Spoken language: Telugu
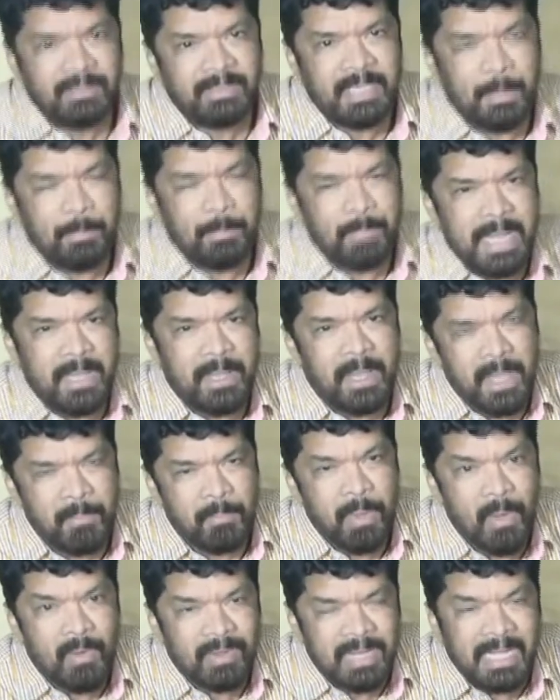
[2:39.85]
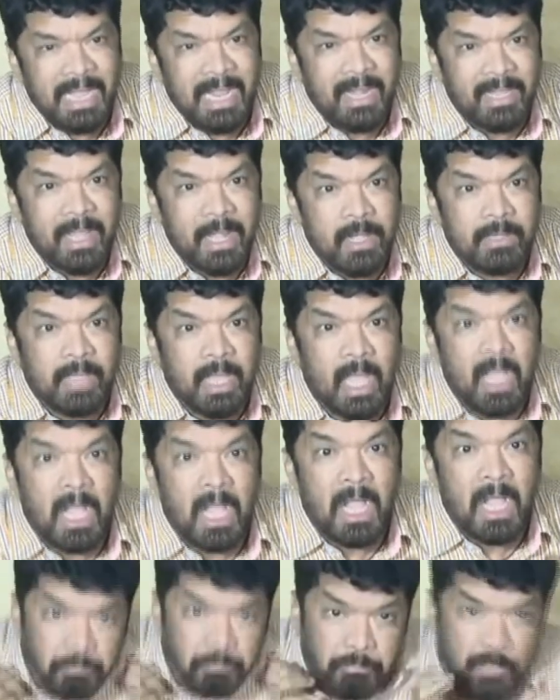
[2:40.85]
చెప్పండి పవన్ కళ్యాణ్ గారంట
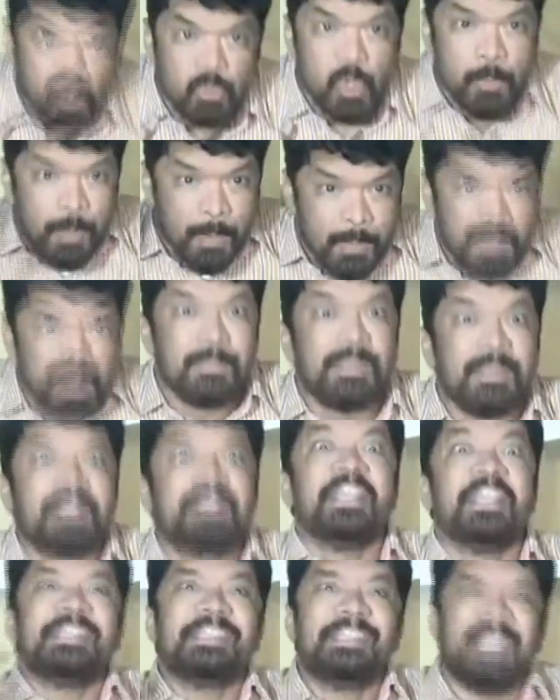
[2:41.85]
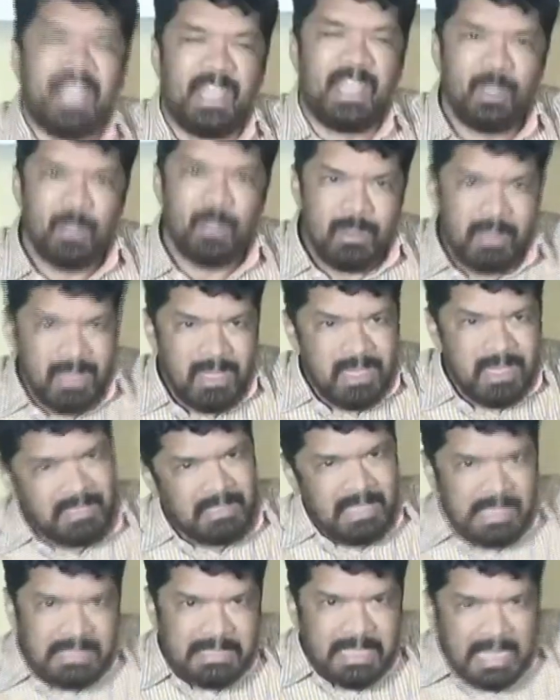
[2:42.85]
అంత గొప్ప పని మీరు చేస్తే
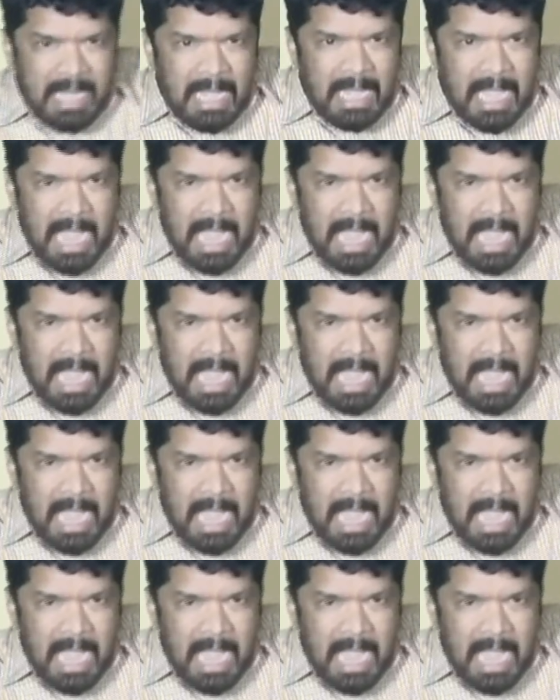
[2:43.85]
చేస్తారా